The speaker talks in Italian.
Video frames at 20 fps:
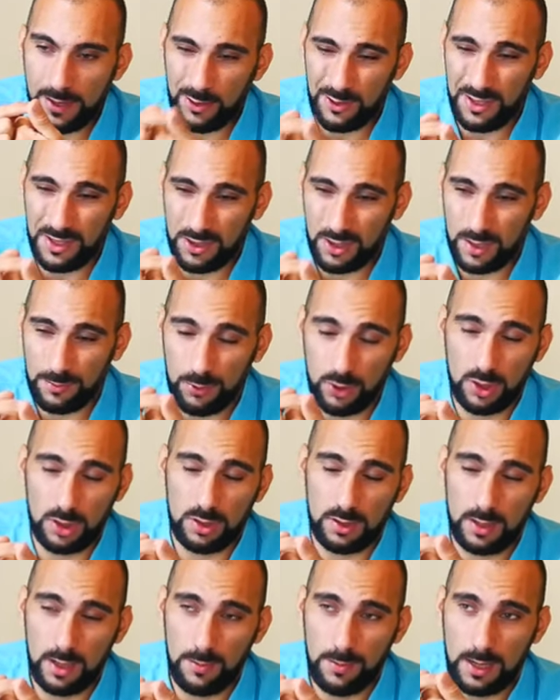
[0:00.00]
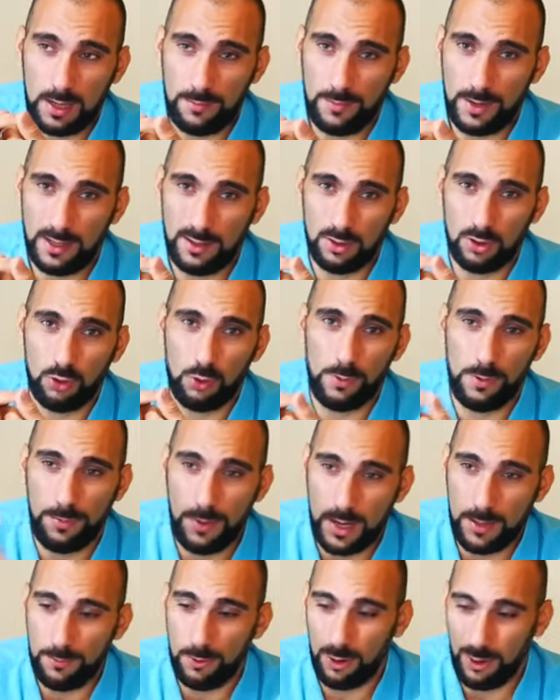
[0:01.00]
e condizioni dei processi di pagamento come
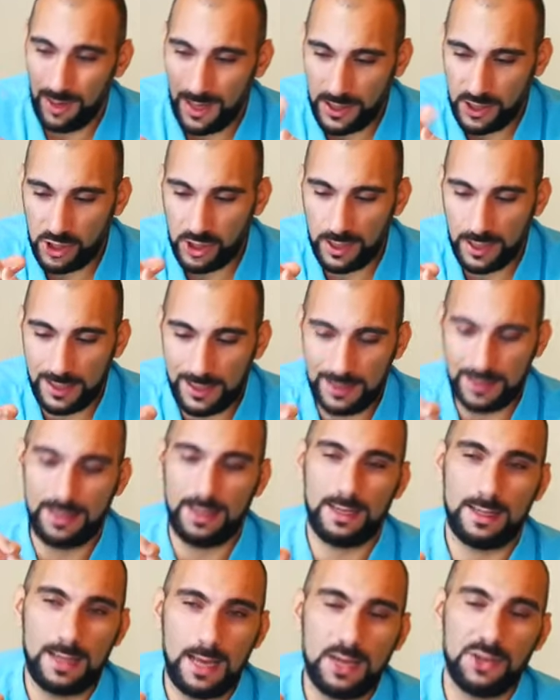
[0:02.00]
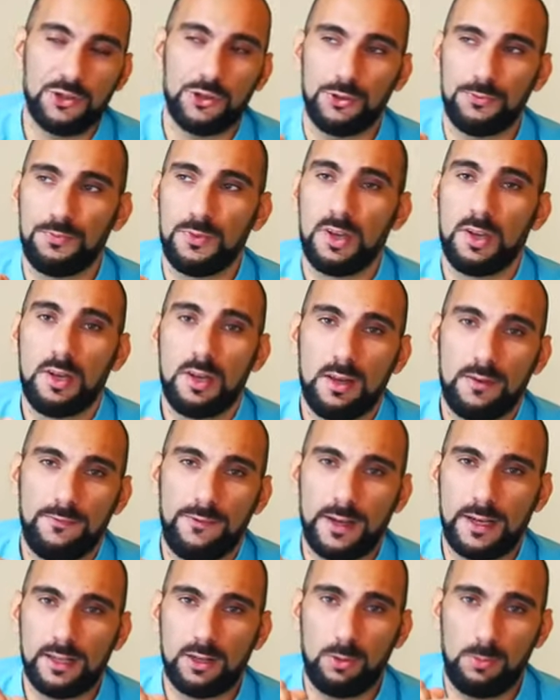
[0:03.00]
PayPal, leggeteli in dettaglio,
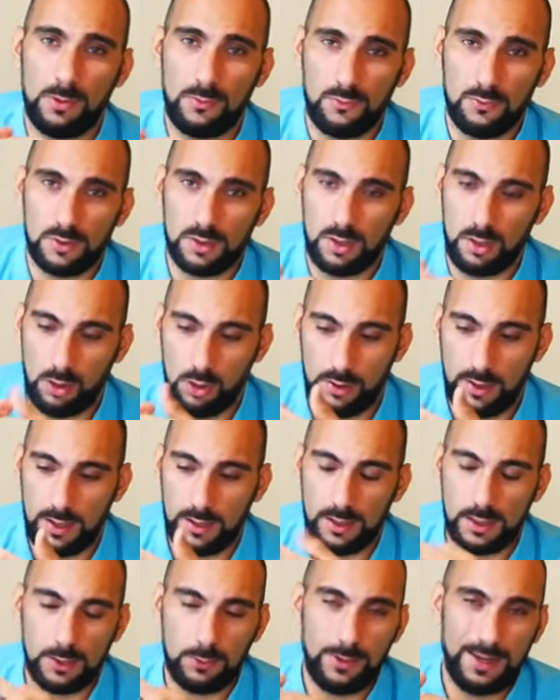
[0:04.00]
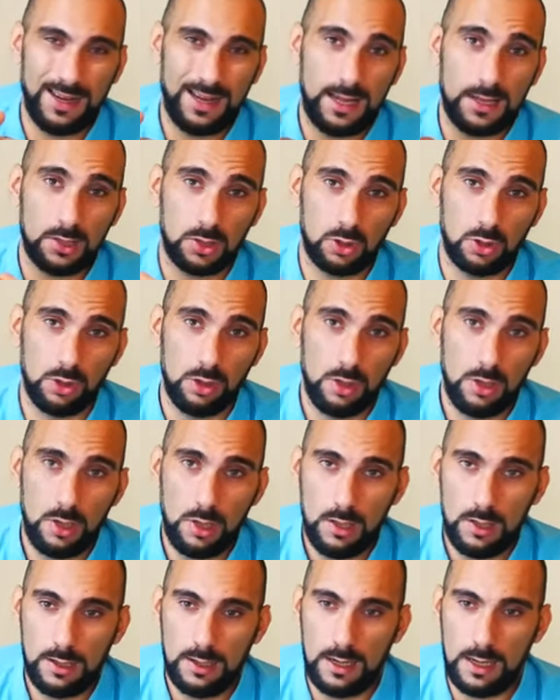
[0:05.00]
vedi come funziona, in quale caso
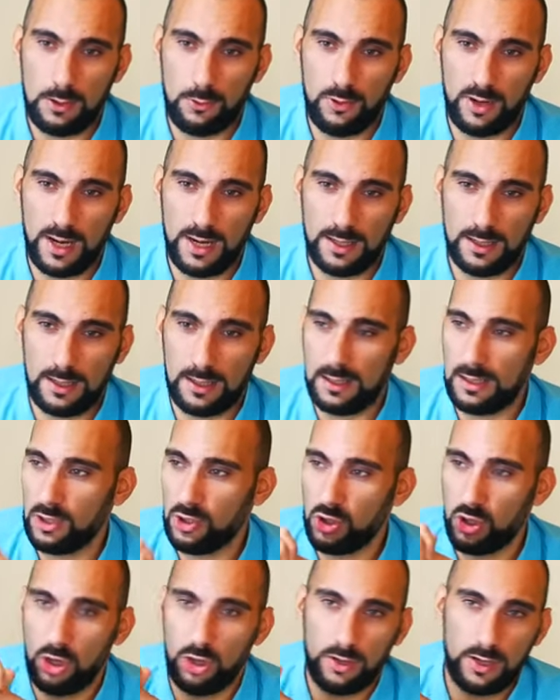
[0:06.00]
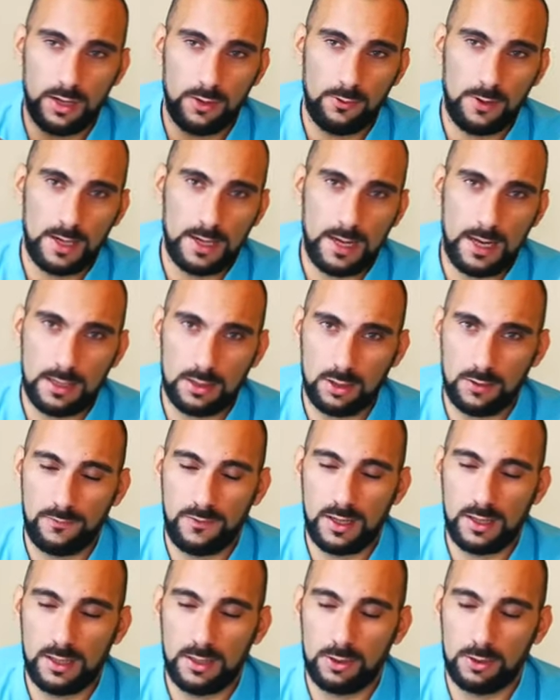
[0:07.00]
l'acquirente ha ragione, in quale caso il
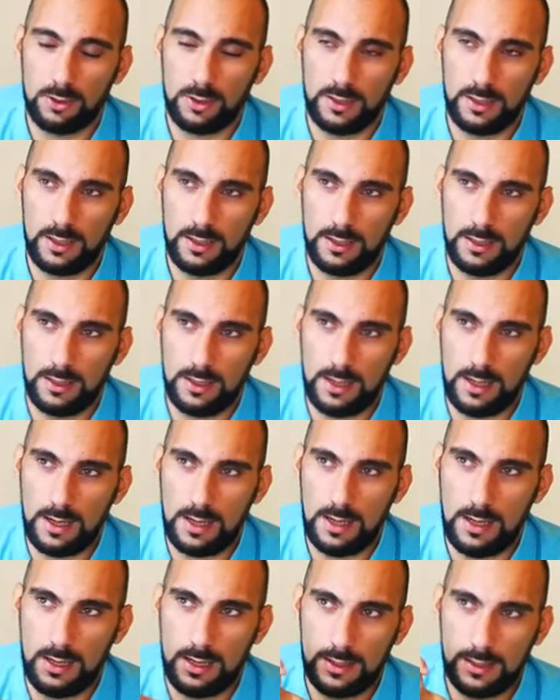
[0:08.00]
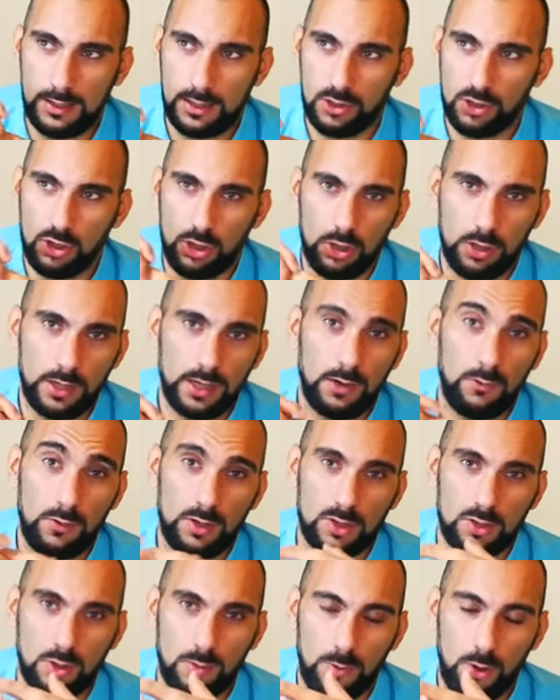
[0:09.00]
venditore ha, ha ragione, in
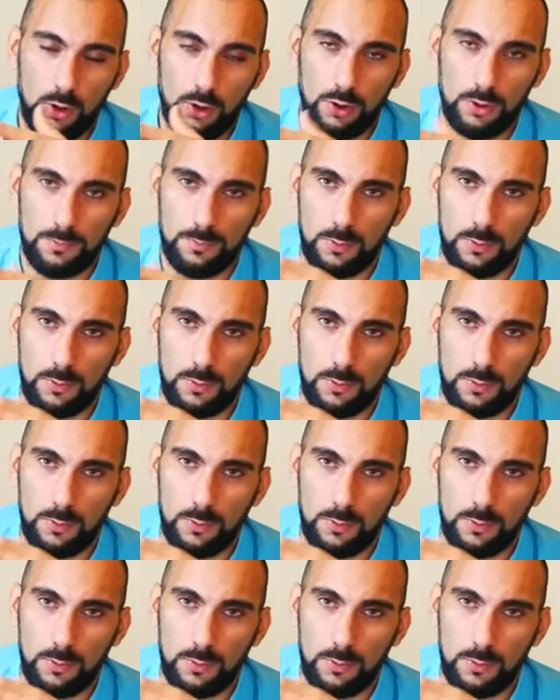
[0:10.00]
questo modo